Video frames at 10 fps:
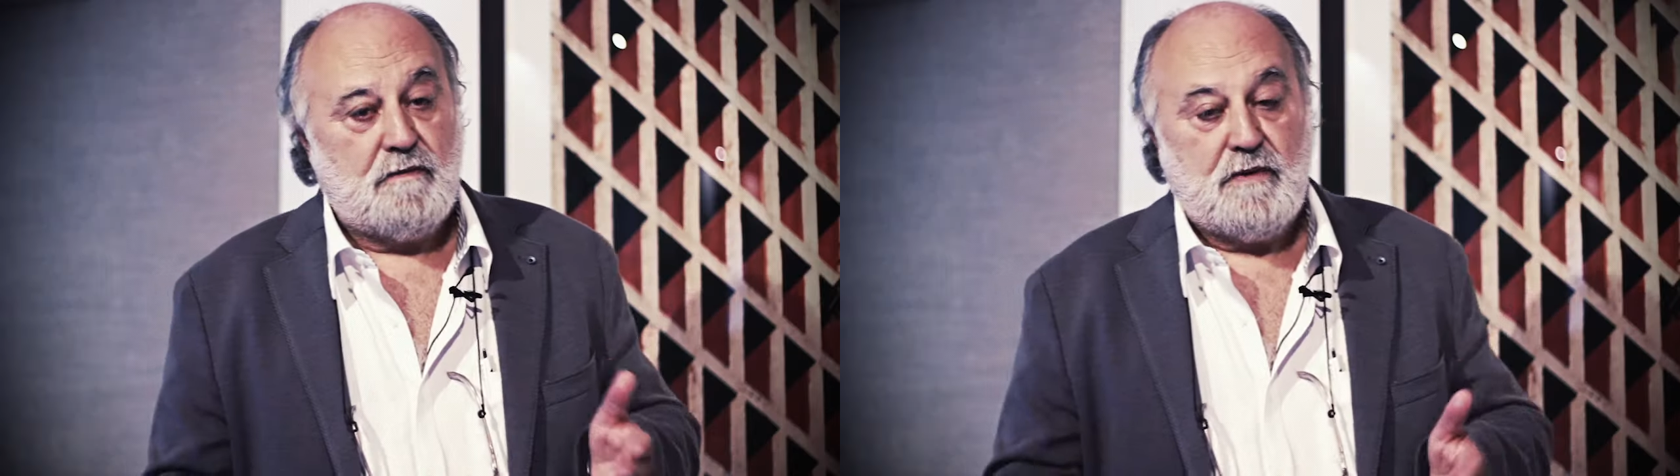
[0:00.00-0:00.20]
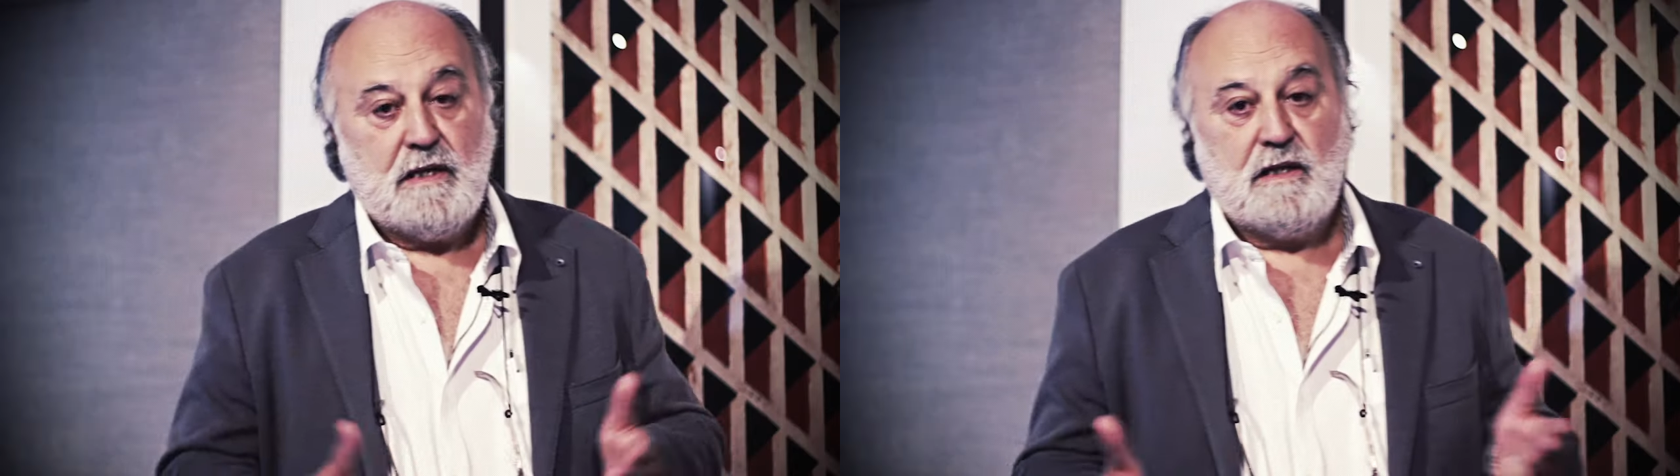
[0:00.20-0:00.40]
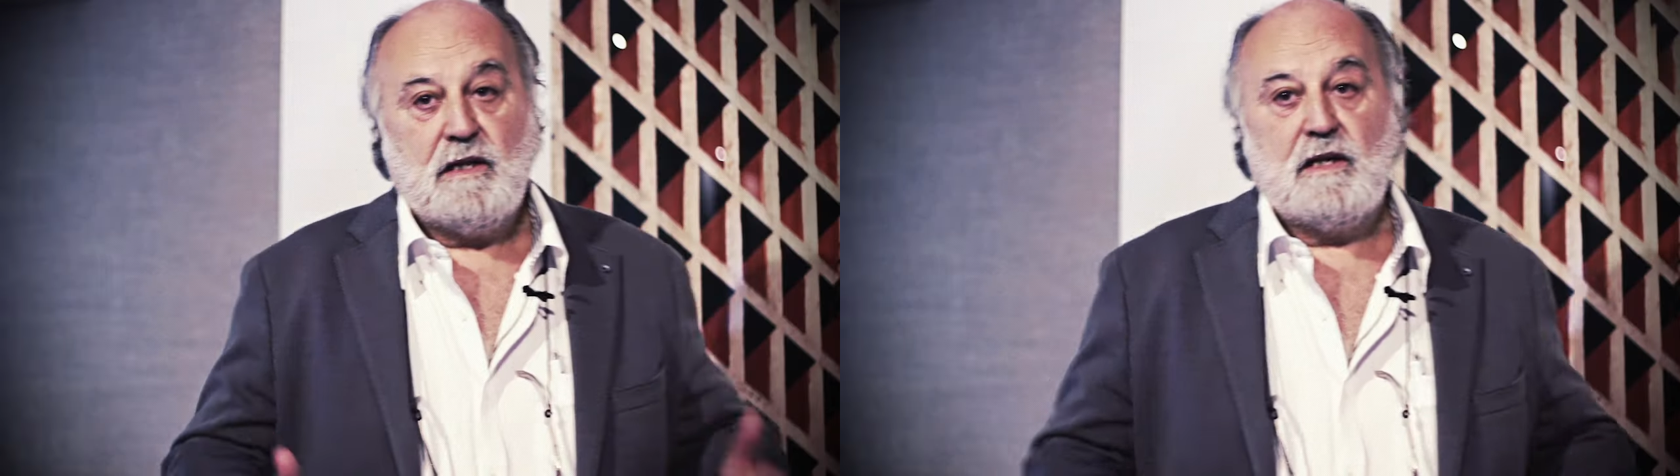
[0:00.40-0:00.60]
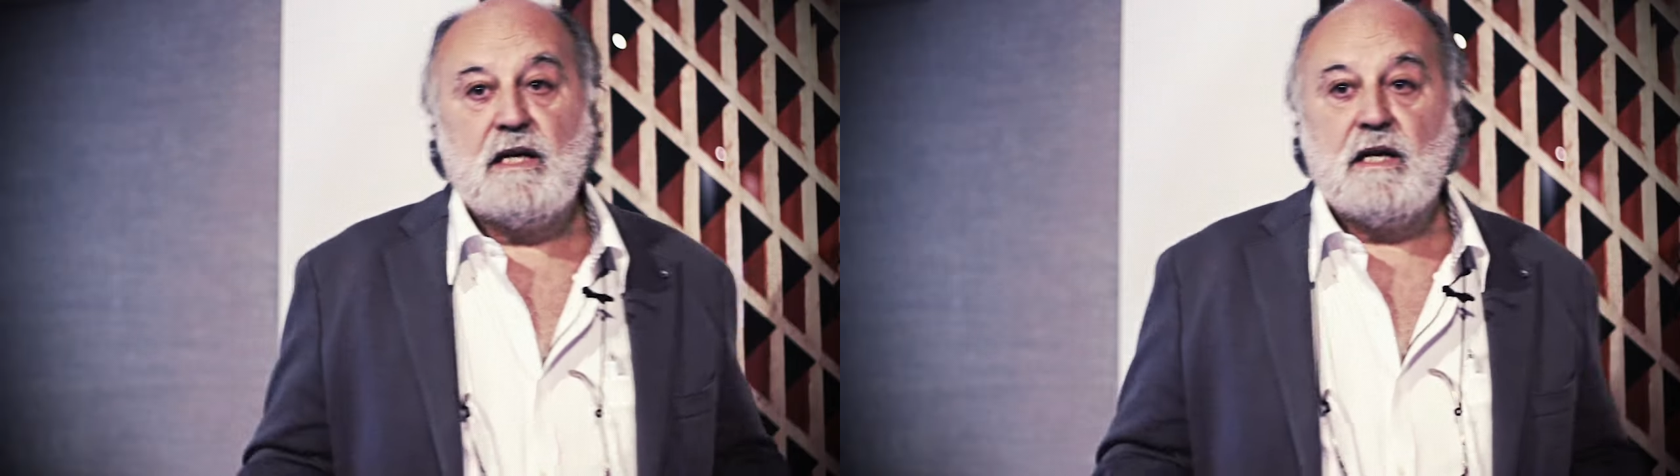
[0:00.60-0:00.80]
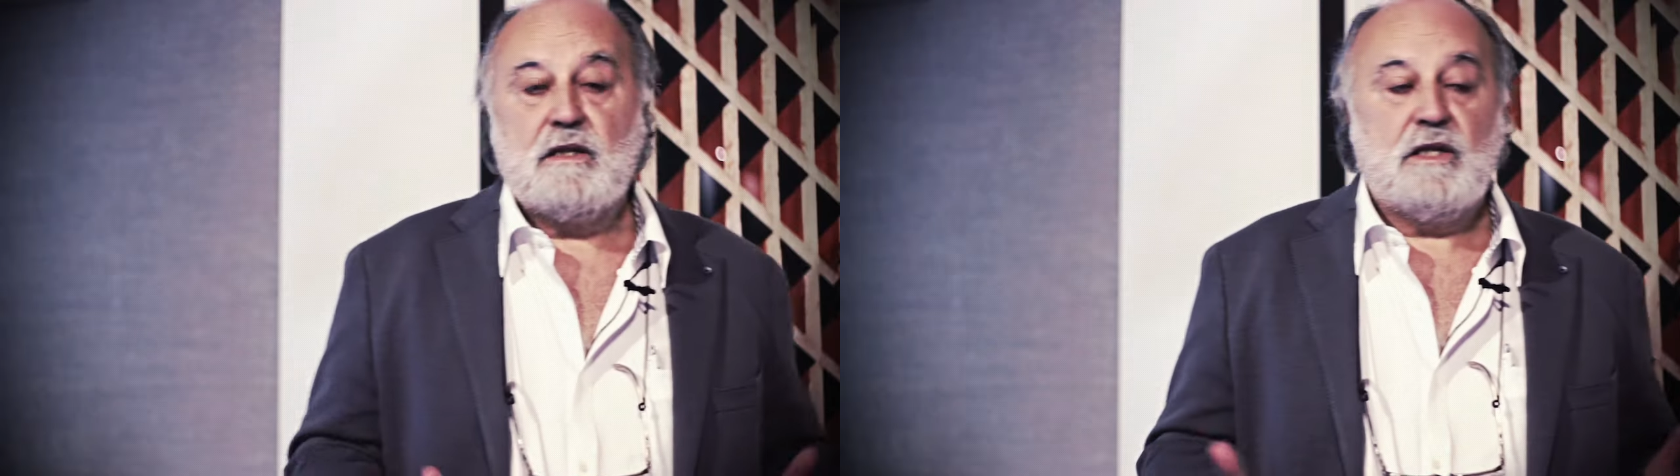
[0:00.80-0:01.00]
referente
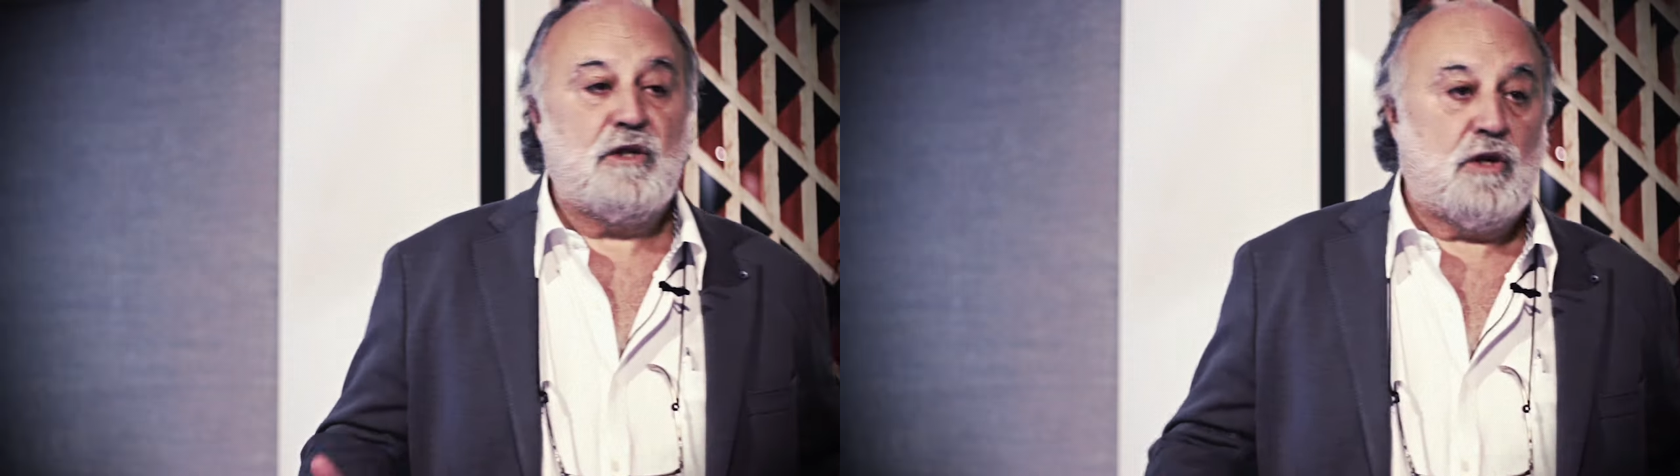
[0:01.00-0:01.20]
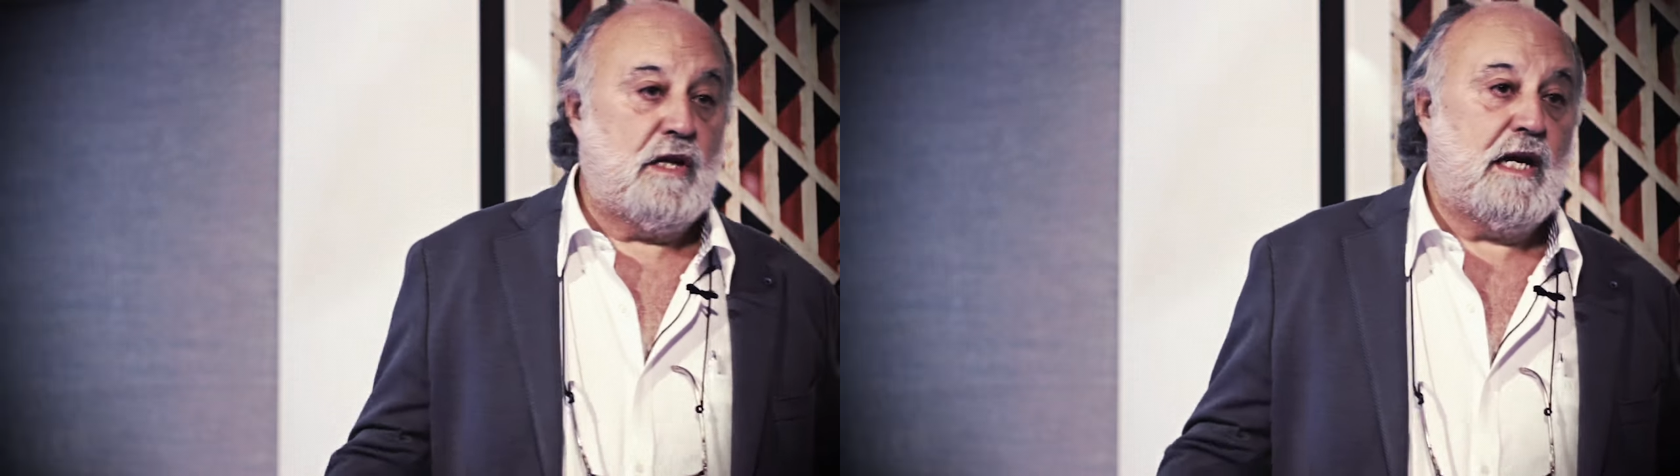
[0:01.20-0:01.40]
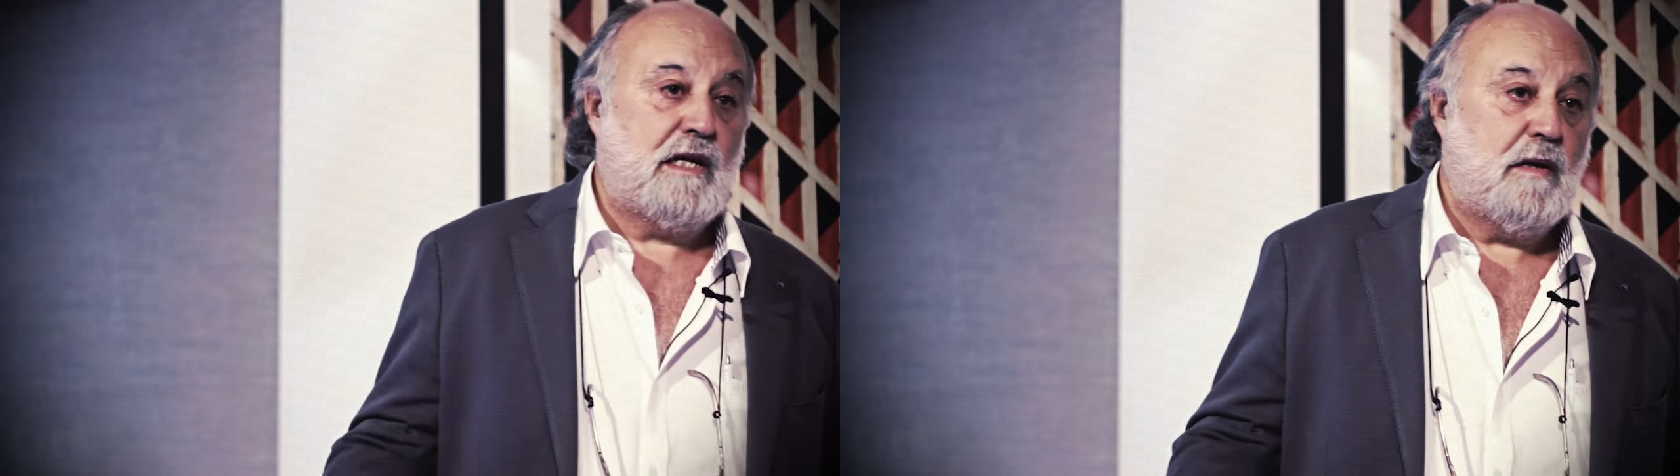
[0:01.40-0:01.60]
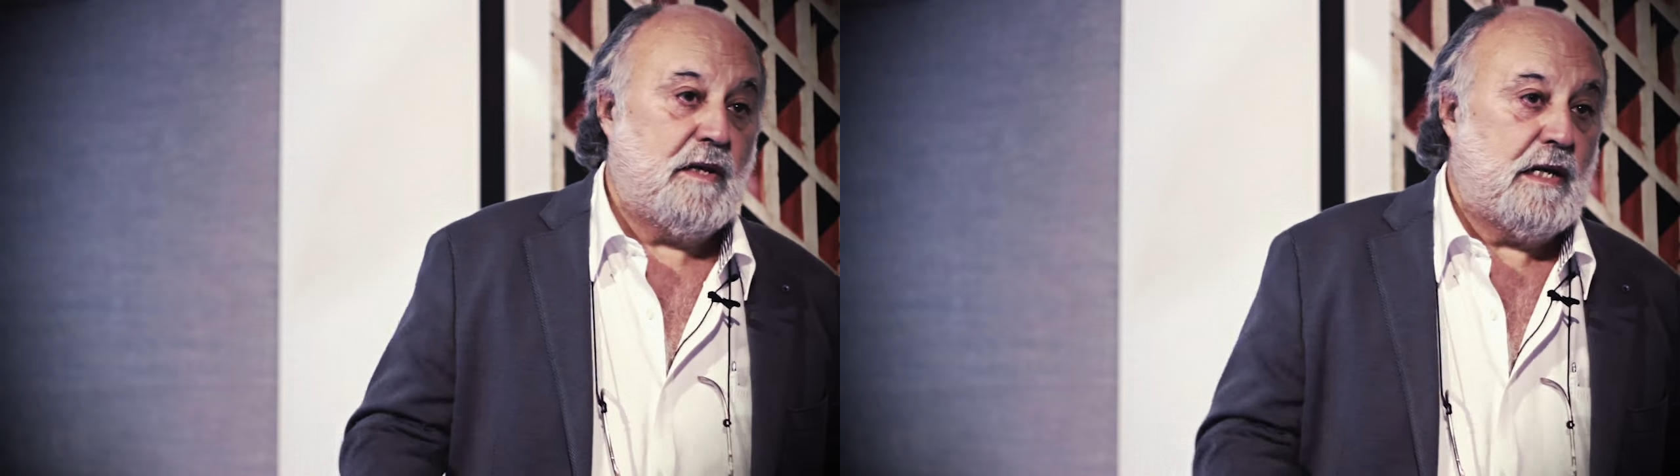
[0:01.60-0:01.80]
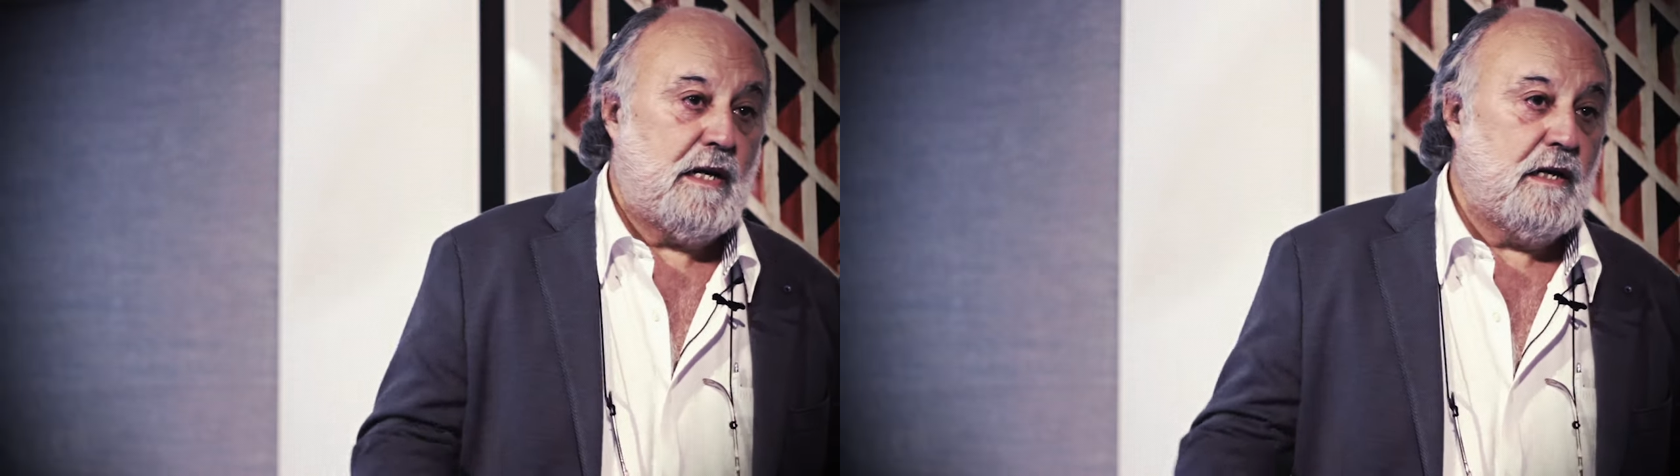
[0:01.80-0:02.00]
dentro de la
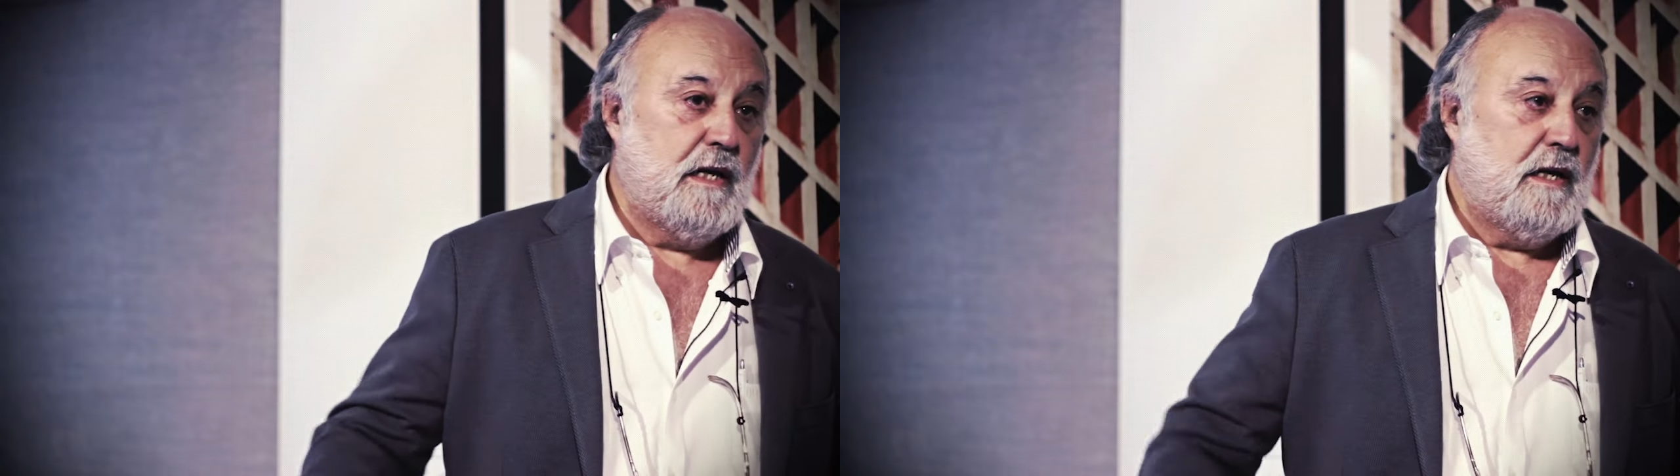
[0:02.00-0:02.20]
química,